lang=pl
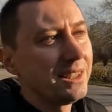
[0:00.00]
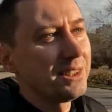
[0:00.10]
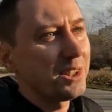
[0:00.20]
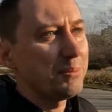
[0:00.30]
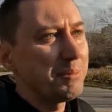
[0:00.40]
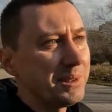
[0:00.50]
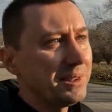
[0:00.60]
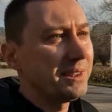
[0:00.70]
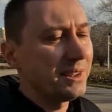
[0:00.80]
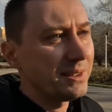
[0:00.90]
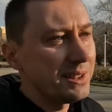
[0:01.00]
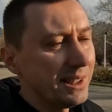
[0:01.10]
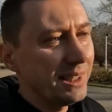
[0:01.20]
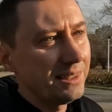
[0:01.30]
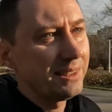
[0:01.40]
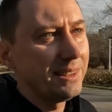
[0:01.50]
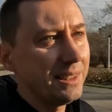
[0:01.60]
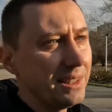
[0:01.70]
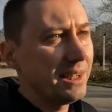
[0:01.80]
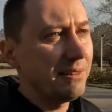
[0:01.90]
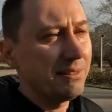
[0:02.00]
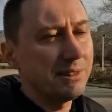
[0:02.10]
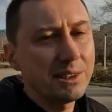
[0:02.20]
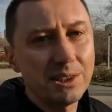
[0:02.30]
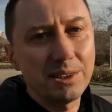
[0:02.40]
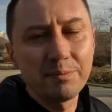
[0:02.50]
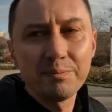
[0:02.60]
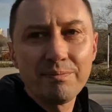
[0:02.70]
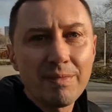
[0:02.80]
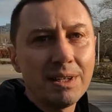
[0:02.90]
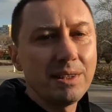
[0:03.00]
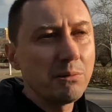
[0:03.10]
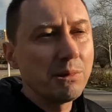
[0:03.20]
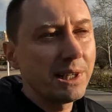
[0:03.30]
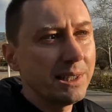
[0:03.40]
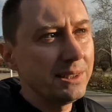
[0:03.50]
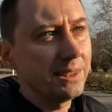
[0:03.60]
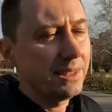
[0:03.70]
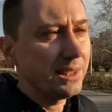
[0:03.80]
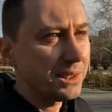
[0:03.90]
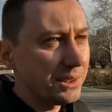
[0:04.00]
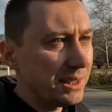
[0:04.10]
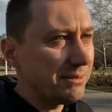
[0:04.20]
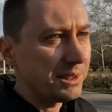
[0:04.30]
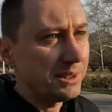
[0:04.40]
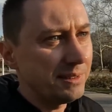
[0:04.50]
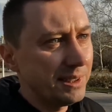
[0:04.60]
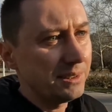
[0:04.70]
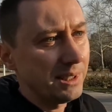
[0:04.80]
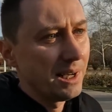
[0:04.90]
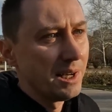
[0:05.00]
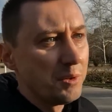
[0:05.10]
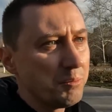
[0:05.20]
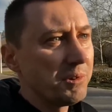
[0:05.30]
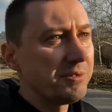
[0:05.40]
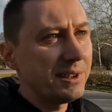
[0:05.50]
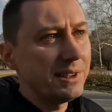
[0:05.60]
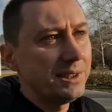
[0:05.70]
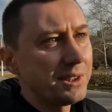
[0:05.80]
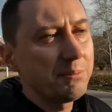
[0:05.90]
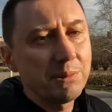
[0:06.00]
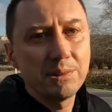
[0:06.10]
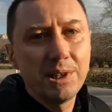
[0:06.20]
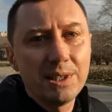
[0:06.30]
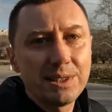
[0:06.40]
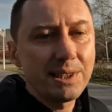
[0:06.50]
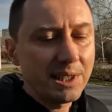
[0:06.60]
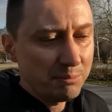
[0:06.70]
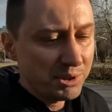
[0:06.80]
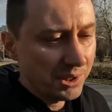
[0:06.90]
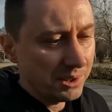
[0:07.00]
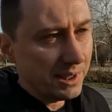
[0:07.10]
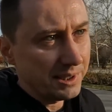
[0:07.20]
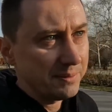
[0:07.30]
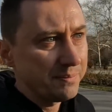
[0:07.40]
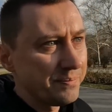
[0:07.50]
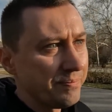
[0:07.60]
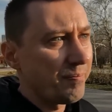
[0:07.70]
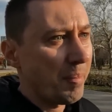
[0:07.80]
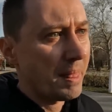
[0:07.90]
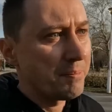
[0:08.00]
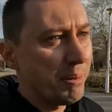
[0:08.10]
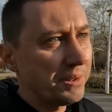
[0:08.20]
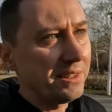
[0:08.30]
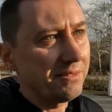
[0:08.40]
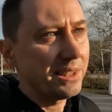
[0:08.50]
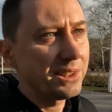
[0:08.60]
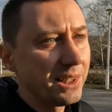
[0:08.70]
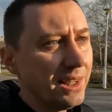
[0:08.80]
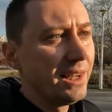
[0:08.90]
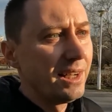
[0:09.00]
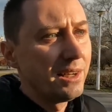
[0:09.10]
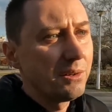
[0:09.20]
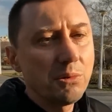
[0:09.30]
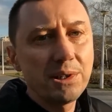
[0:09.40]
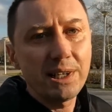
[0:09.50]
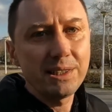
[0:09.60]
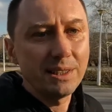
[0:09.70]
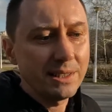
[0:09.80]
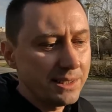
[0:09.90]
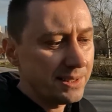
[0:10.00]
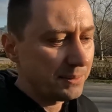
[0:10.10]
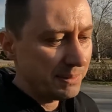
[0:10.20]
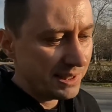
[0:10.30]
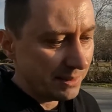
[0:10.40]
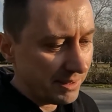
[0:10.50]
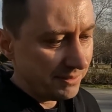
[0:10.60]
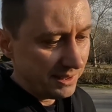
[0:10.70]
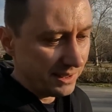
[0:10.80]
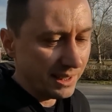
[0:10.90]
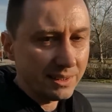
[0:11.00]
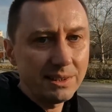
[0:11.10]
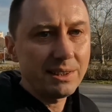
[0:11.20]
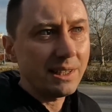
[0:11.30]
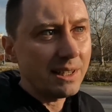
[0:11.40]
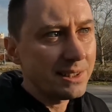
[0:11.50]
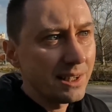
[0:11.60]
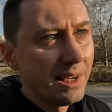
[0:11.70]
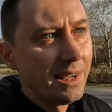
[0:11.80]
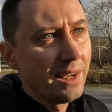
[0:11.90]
żeby Rosja najechała właśnie na Ukrainę. A dlaczego ja właściwie tak mówię i czemu z takim przekonaniem? Ponieważ Ukraina jest sobie sama winna. I teraz